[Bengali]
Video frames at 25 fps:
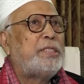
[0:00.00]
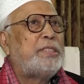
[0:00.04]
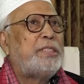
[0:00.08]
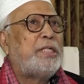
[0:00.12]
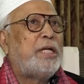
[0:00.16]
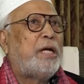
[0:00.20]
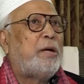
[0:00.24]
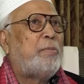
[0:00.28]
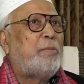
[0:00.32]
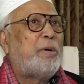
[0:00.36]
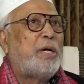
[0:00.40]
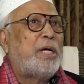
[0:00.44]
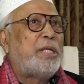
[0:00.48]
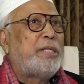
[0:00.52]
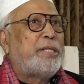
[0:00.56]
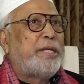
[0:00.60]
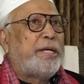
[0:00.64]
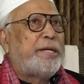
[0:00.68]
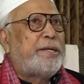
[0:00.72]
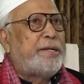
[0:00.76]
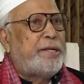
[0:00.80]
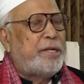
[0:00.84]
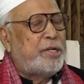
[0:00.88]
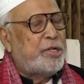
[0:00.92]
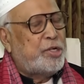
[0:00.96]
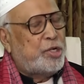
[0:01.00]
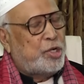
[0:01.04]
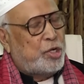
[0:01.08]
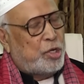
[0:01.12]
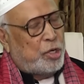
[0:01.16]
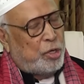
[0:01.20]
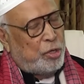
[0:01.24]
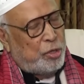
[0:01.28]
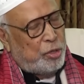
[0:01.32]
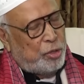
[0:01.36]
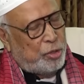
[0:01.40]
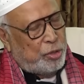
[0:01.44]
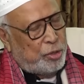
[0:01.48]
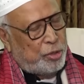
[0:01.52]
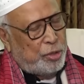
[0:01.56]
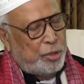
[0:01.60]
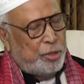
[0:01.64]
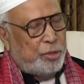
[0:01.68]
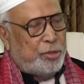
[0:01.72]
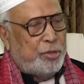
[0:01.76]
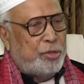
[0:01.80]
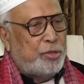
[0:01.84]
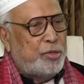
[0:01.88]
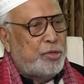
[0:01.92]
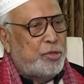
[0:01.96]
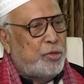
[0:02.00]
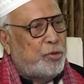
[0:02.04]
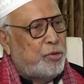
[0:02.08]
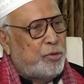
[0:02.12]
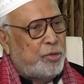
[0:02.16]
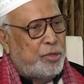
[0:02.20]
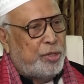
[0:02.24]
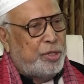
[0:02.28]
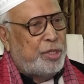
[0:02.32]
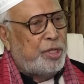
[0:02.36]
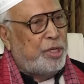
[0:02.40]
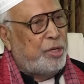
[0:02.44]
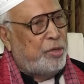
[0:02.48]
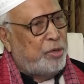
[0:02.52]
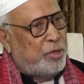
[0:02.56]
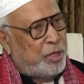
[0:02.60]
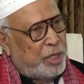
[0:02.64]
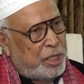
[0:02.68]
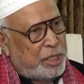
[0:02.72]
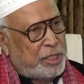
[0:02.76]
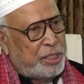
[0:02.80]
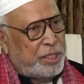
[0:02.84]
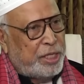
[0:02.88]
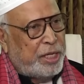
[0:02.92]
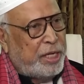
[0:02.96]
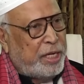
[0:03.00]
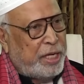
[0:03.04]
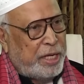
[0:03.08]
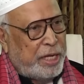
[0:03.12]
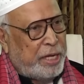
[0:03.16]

জামাত একটা সংগঠিত শক্তি হয়েছে